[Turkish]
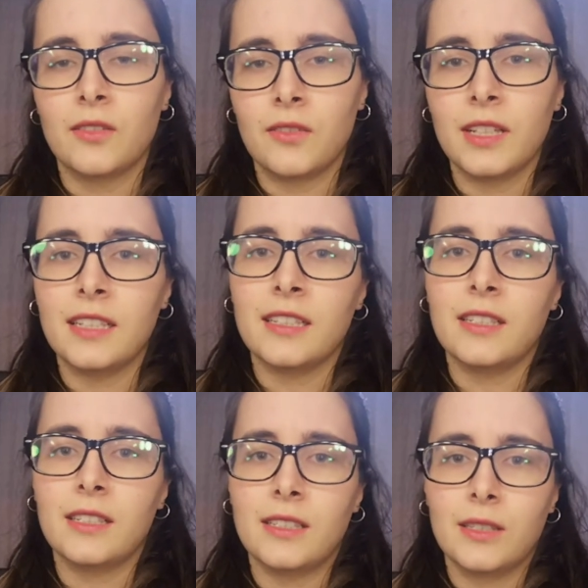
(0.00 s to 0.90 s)
Ve
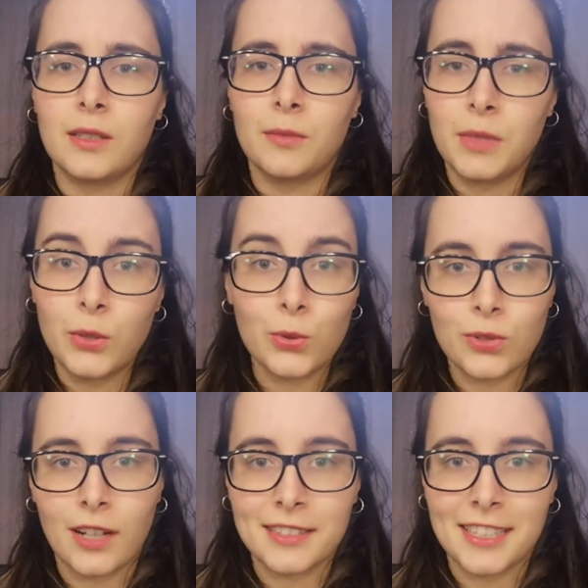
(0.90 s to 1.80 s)
e, bir
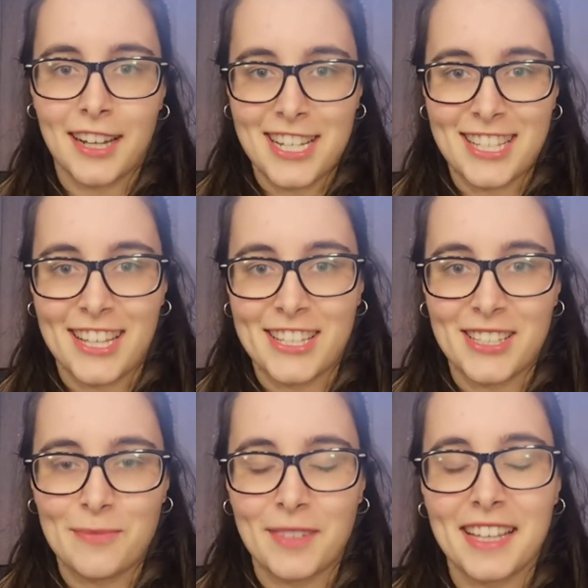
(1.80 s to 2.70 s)
hüsrandı
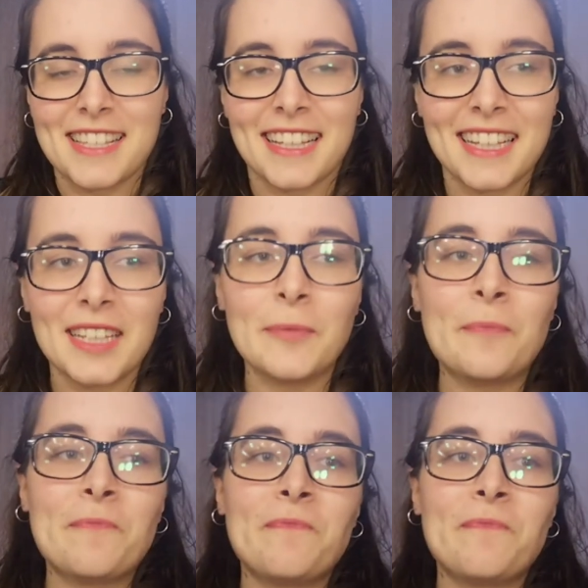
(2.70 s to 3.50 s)
karşılaştığım ne yazık ki.